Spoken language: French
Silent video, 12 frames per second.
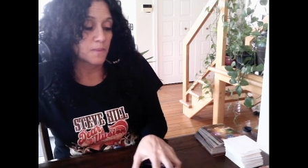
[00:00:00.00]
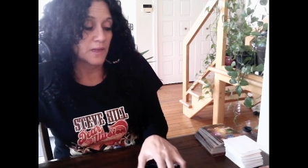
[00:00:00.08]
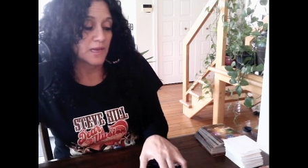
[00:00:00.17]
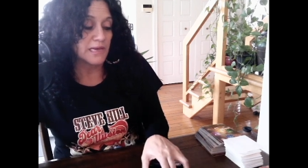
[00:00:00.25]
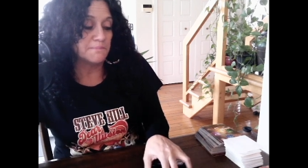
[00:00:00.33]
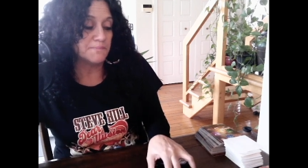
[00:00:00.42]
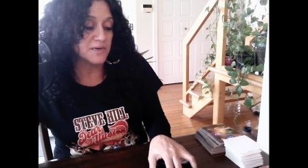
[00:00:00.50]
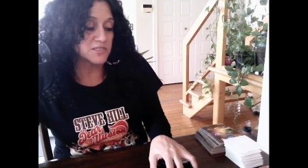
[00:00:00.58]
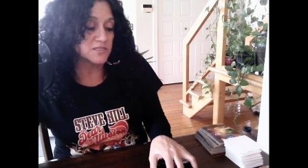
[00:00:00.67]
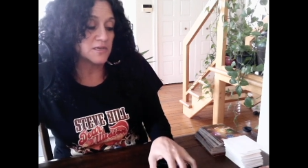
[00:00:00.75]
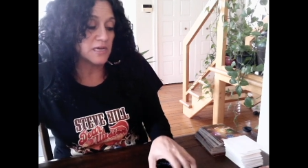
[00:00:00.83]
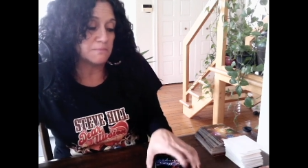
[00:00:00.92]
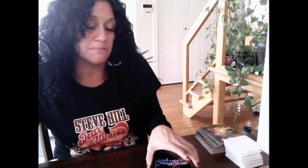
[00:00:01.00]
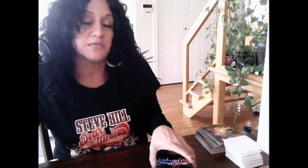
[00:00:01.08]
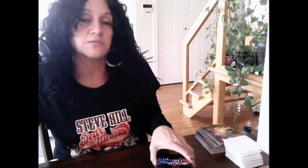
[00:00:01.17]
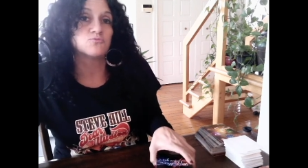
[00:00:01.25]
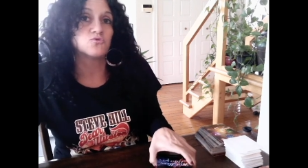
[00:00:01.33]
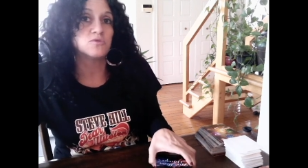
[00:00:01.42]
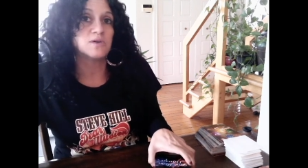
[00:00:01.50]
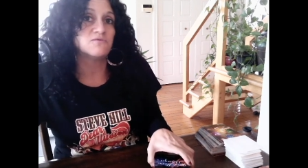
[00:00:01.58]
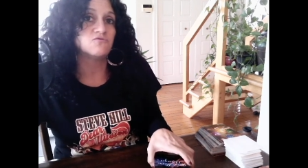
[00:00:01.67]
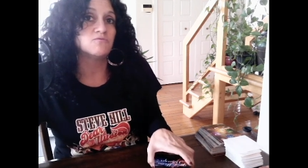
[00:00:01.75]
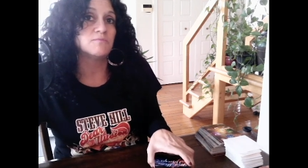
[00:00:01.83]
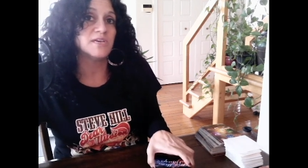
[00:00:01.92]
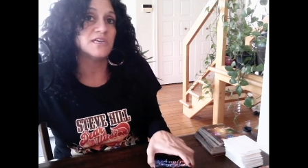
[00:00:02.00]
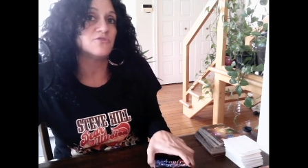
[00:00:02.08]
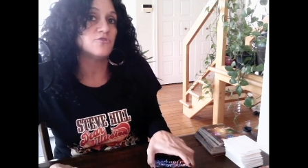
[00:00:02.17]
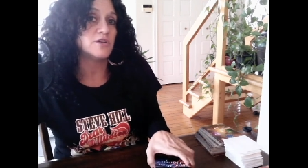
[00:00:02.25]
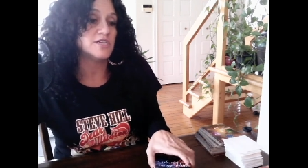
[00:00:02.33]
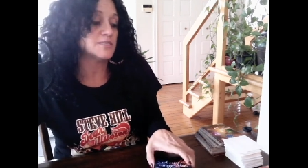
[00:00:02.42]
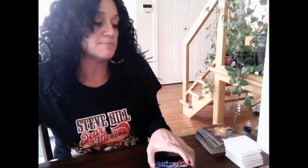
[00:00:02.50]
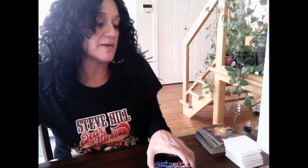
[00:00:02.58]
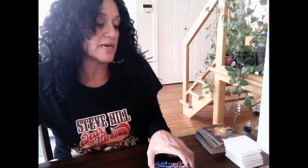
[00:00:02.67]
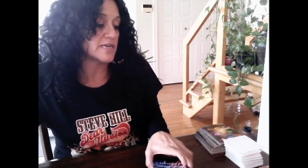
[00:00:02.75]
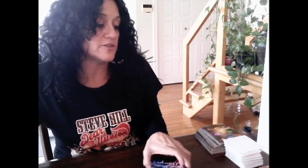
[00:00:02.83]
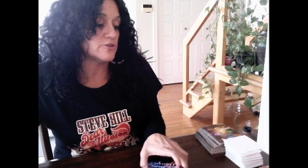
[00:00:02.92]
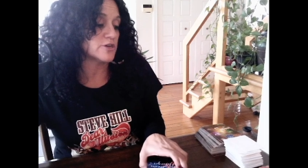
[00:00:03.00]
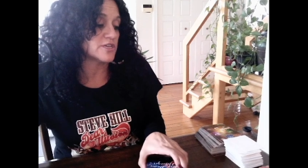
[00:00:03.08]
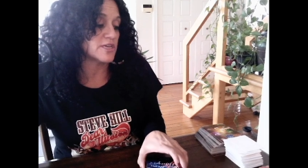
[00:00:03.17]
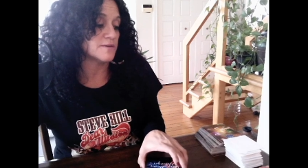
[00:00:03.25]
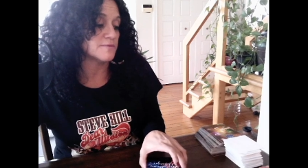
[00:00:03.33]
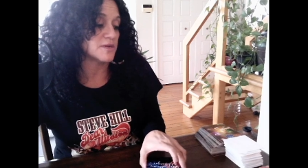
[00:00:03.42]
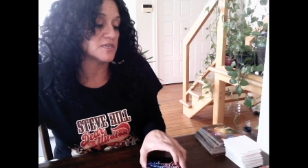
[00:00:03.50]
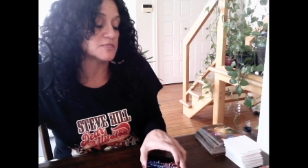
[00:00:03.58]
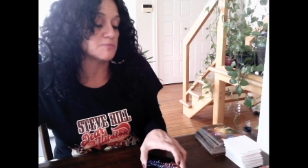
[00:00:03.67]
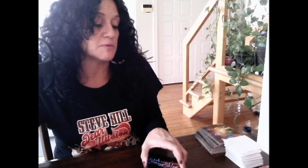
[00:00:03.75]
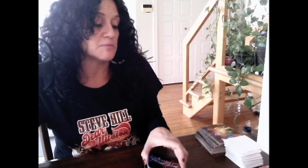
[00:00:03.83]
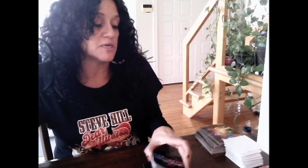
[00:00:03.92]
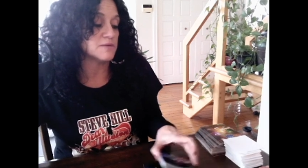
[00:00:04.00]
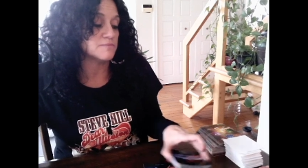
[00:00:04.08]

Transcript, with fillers: Elle pense, elle pense beaucoup à vous, mais ne laisse paraître de rien en ce moment.